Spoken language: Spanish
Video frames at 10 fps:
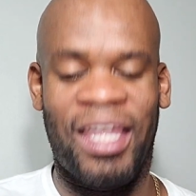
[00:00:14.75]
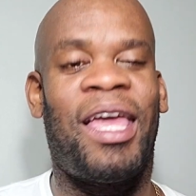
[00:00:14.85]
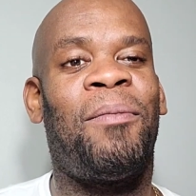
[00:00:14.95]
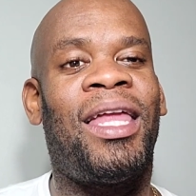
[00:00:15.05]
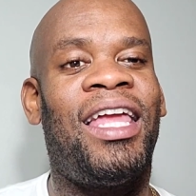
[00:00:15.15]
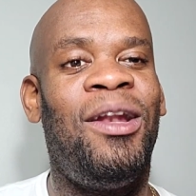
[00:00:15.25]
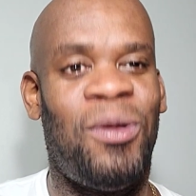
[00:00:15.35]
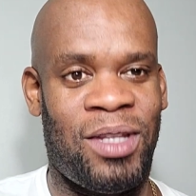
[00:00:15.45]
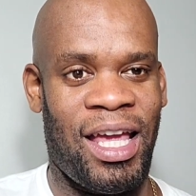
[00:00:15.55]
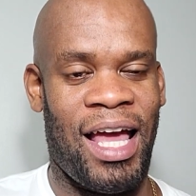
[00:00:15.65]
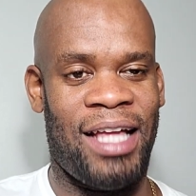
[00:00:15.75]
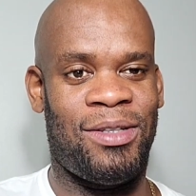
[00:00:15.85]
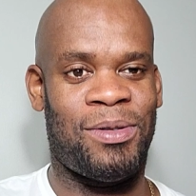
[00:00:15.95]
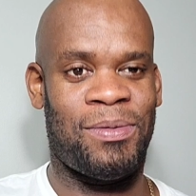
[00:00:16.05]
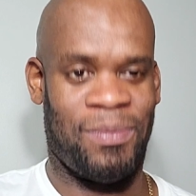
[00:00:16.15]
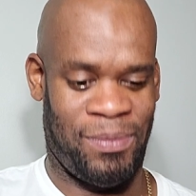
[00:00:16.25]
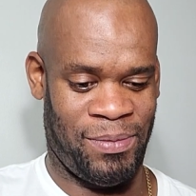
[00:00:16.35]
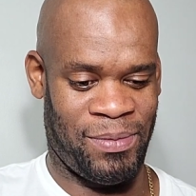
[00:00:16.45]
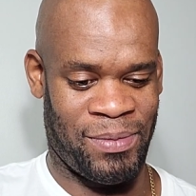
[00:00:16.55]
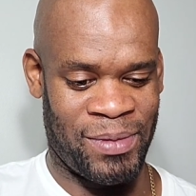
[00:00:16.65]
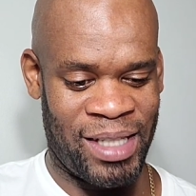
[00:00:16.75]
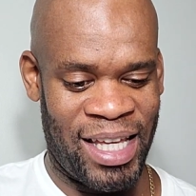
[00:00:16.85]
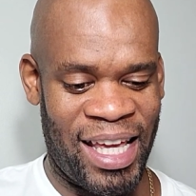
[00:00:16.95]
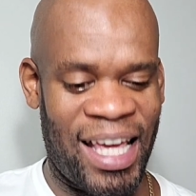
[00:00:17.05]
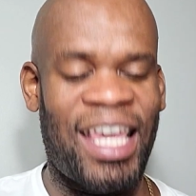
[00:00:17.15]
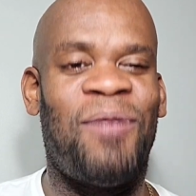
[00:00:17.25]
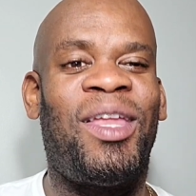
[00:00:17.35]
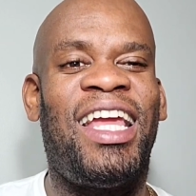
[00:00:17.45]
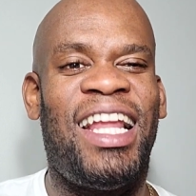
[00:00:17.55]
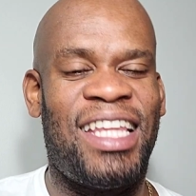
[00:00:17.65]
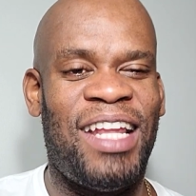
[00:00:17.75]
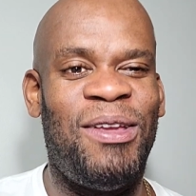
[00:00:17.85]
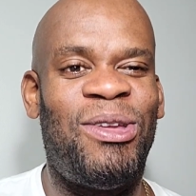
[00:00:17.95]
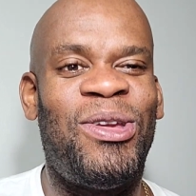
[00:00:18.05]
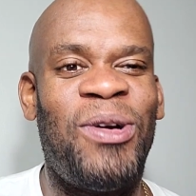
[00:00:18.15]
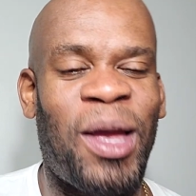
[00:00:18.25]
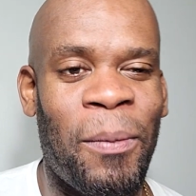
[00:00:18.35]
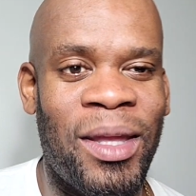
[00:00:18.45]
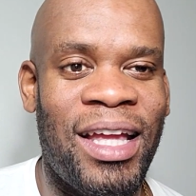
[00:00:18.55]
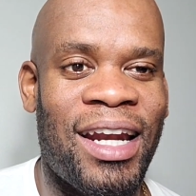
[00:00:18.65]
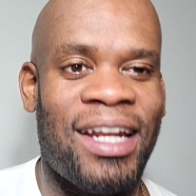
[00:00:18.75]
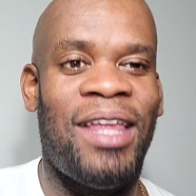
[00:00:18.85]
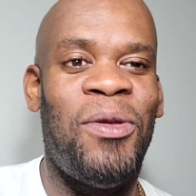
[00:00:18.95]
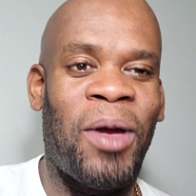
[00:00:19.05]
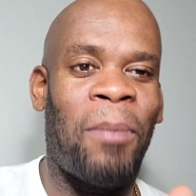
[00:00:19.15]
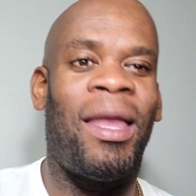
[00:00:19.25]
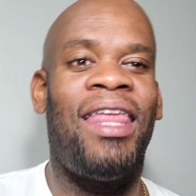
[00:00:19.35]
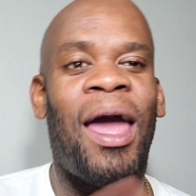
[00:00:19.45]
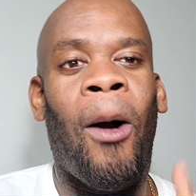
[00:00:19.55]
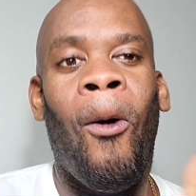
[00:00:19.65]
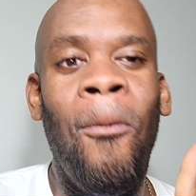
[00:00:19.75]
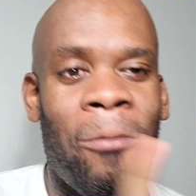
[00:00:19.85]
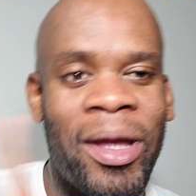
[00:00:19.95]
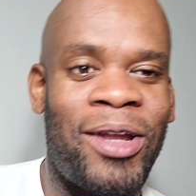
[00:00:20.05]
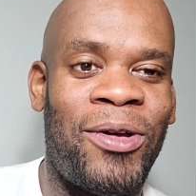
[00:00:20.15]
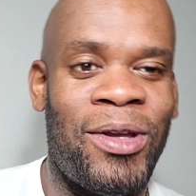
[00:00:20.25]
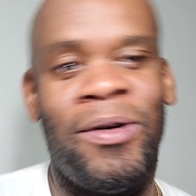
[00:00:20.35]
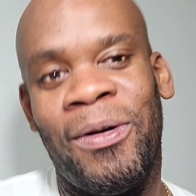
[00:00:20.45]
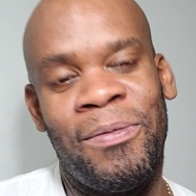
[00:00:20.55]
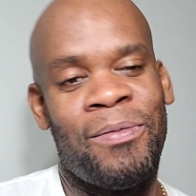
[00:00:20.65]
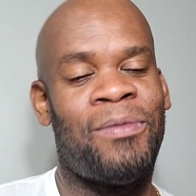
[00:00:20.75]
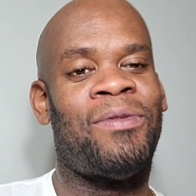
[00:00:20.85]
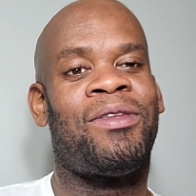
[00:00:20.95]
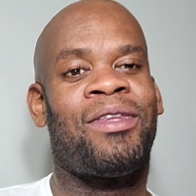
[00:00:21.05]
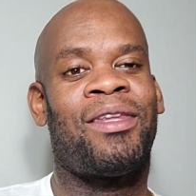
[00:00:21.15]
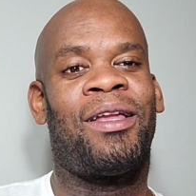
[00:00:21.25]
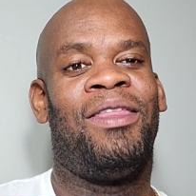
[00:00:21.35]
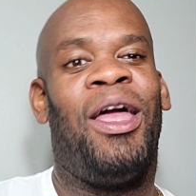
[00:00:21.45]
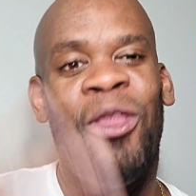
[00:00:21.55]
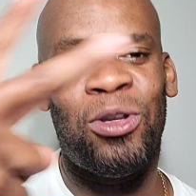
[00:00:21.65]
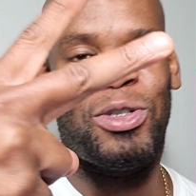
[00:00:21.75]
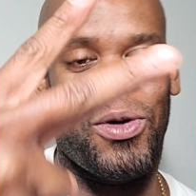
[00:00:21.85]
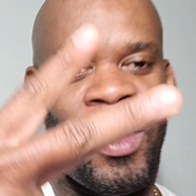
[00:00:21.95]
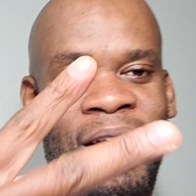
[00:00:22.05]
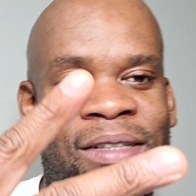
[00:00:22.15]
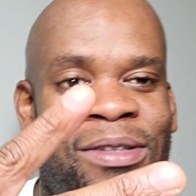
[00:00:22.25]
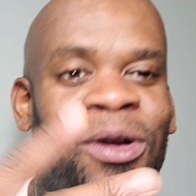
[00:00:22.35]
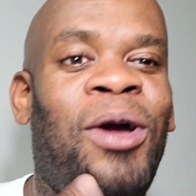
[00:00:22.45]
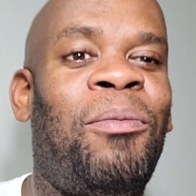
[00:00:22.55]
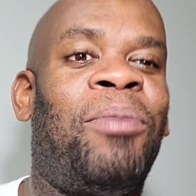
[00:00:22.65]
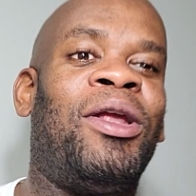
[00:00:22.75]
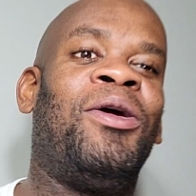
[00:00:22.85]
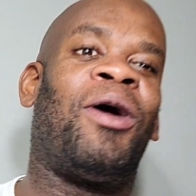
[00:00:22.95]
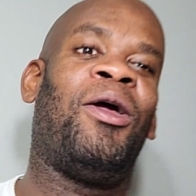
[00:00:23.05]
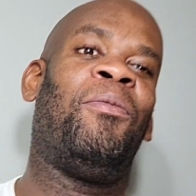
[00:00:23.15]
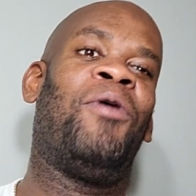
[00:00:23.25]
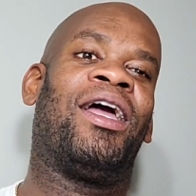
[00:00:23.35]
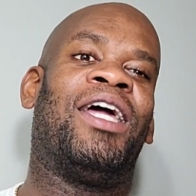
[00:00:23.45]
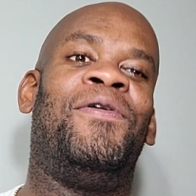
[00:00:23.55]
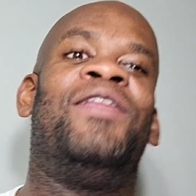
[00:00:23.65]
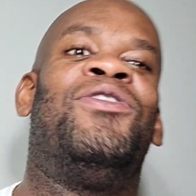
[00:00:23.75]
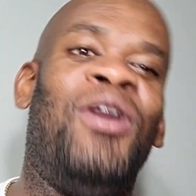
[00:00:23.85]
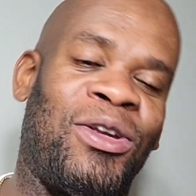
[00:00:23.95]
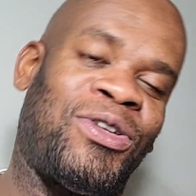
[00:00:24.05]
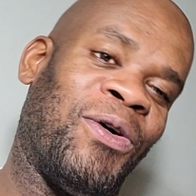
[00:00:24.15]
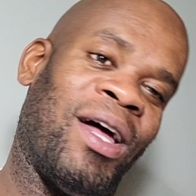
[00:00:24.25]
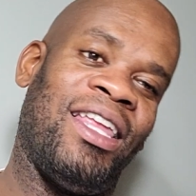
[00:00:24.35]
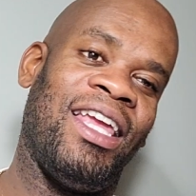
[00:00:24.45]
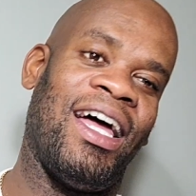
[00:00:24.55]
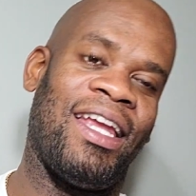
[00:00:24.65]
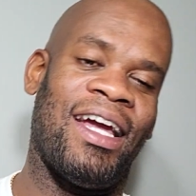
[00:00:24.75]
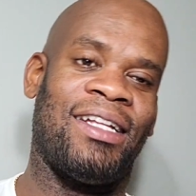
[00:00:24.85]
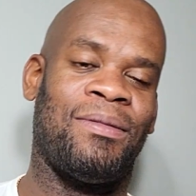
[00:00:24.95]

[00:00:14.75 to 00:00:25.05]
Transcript: que me dé los teatros, que me dé la televisión, que me dé radio, que me dé un periódico de dos hojas. Yo quiero un periódico que yo pueda escribir dos hojas diarias.